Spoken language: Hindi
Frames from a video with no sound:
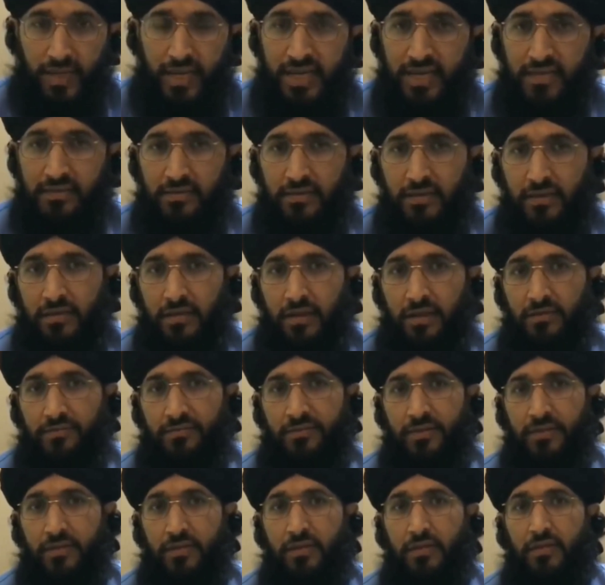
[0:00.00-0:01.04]
मैं इसकी
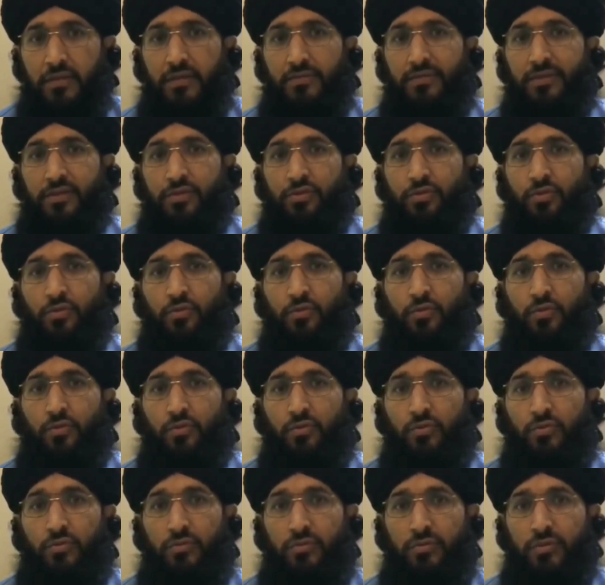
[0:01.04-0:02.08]
तरफ इतनी तवज्जो
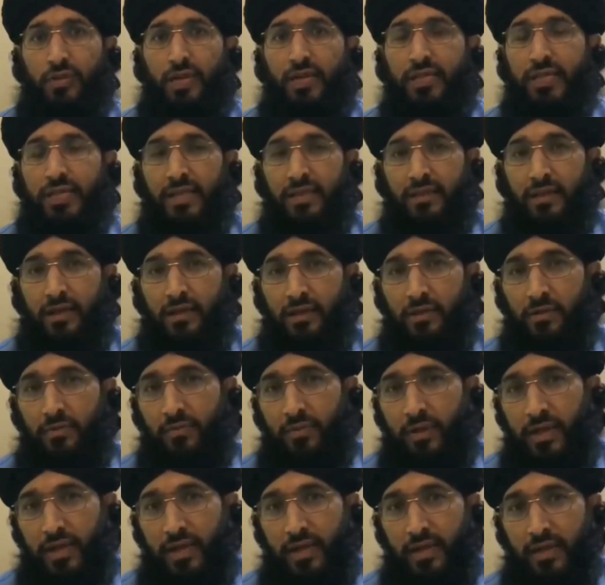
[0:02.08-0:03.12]
ना देता
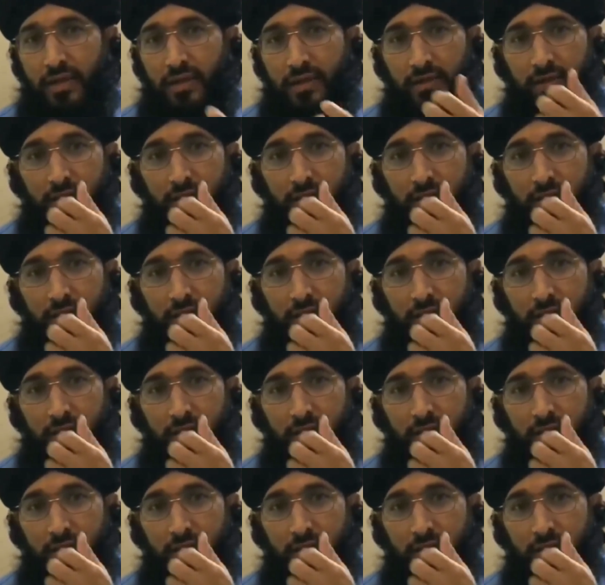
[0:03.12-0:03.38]
क्योंकि